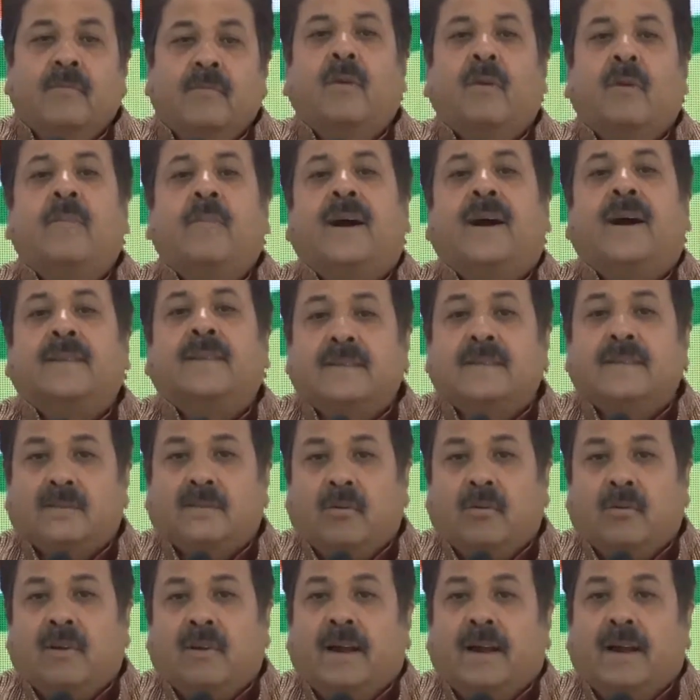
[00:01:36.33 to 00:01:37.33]
वो बात
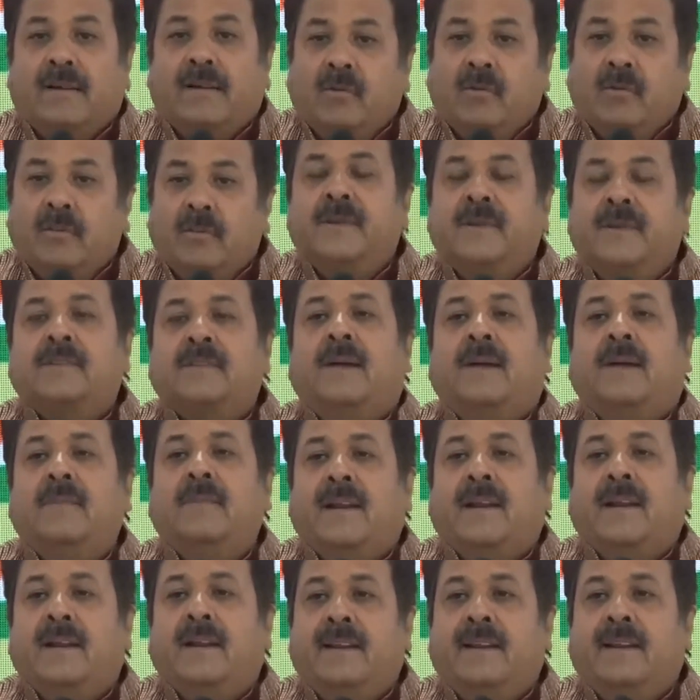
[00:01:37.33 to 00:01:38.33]
इसको कानून में
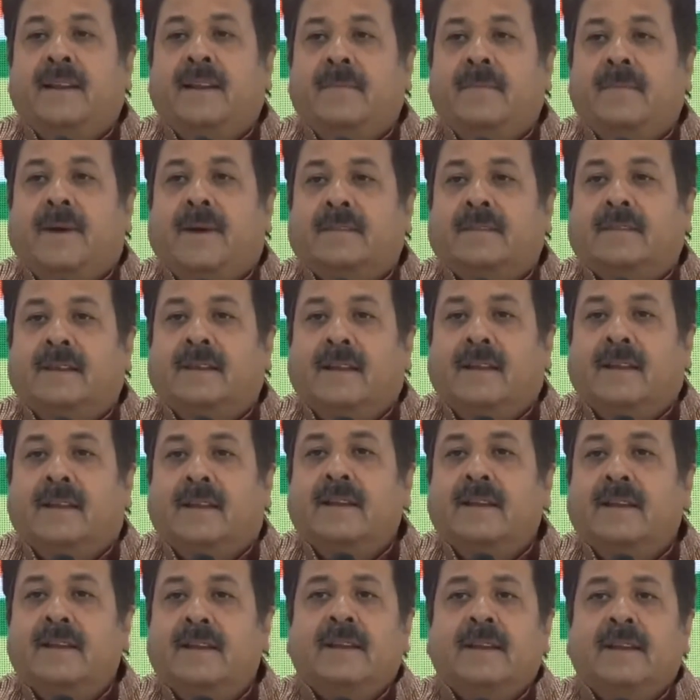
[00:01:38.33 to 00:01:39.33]
शामिल करने की बात नहीं
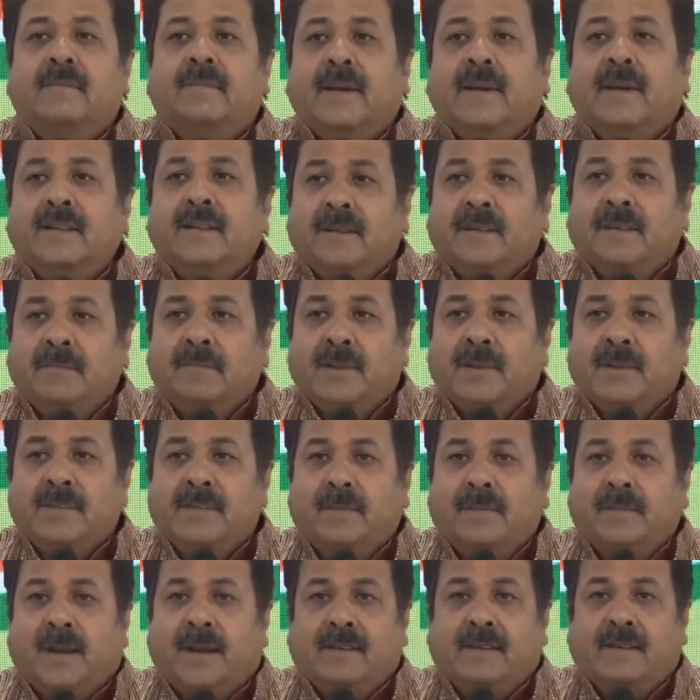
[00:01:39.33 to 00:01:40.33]
की बड़ी सिंपल
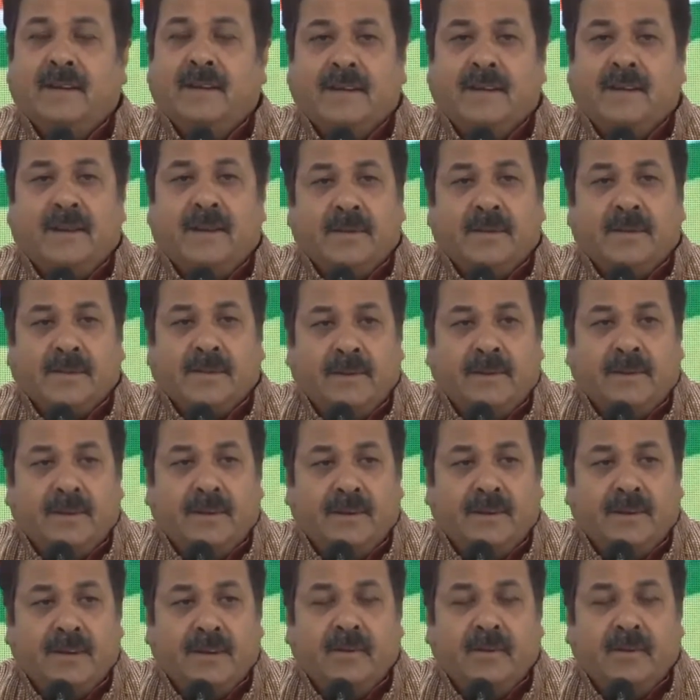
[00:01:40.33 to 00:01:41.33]
सी बात है कि एमएसपी
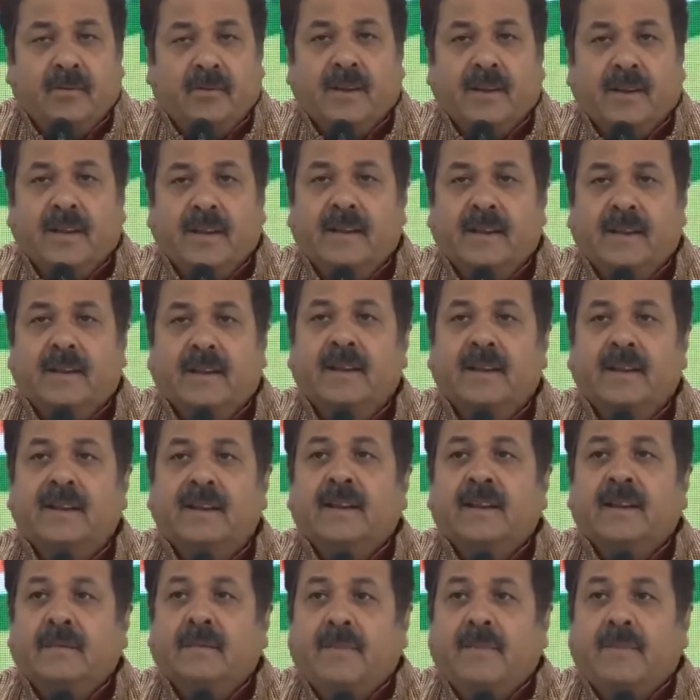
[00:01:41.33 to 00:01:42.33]
कंटिन्यू करेगी
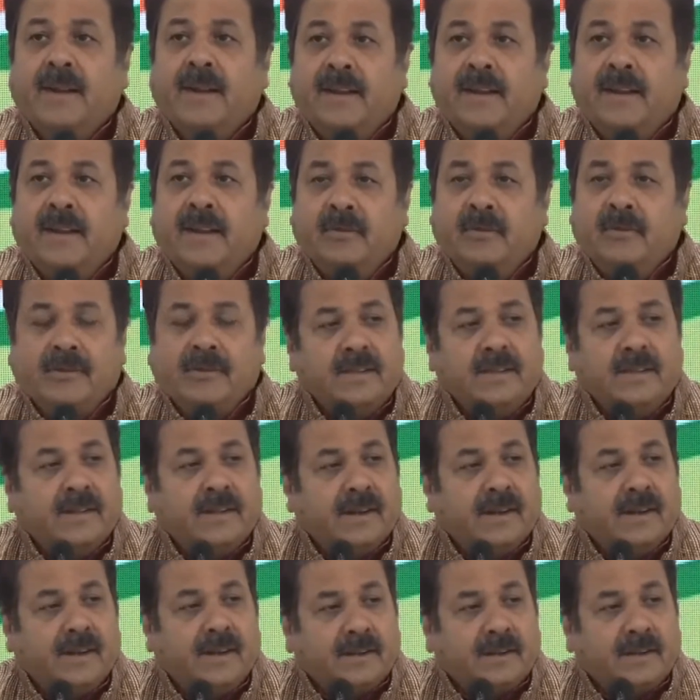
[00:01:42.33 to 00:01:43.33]
मंडियां उसी
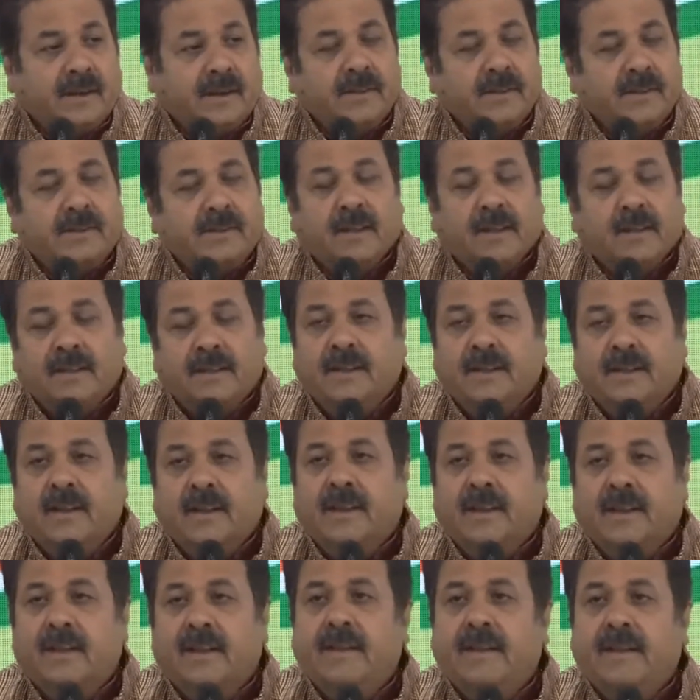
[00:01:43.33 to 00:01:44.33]
तरह यथावत चलती
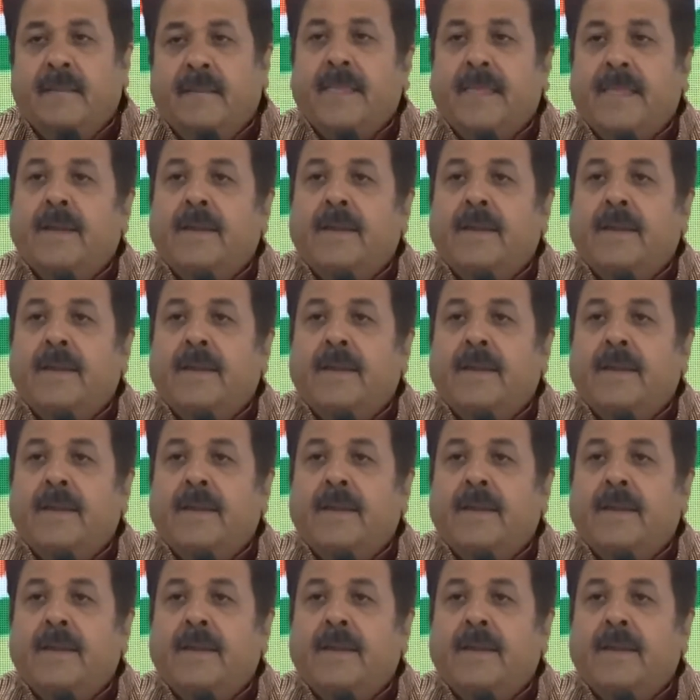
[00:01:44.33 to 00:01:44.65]
रहेंगी